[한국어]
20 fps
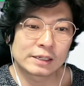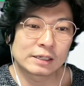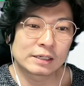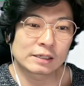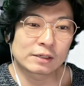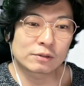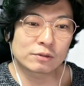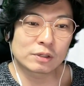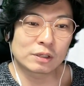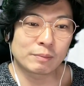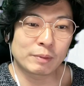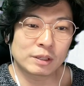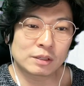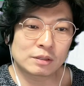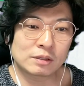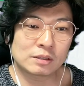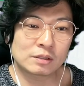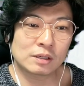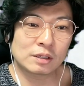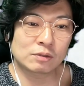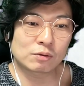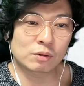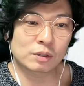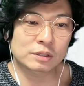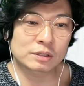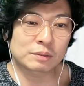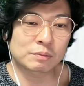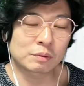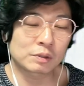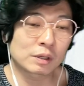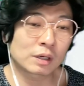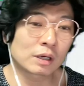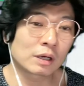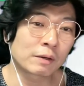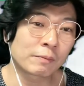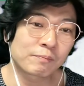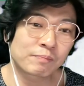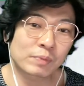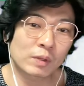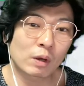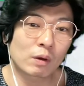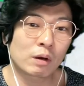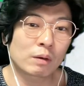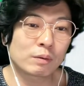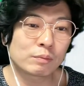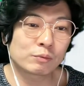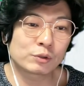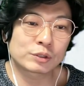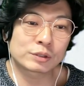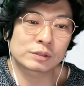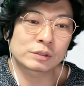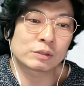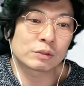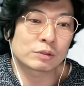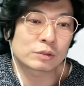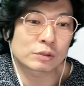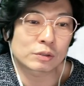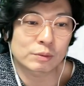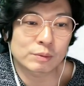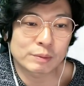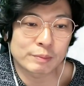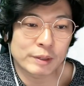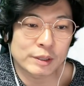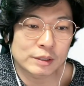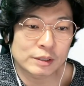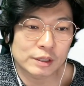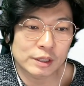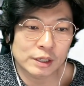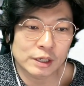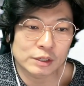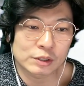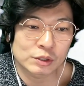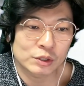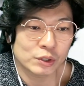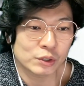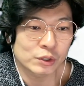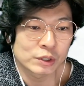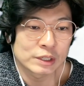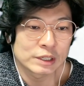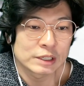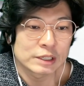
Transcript: 그래서 이벤트에 들어갔습니다. 화면 보시는 것처럼 이벤트 기간은요.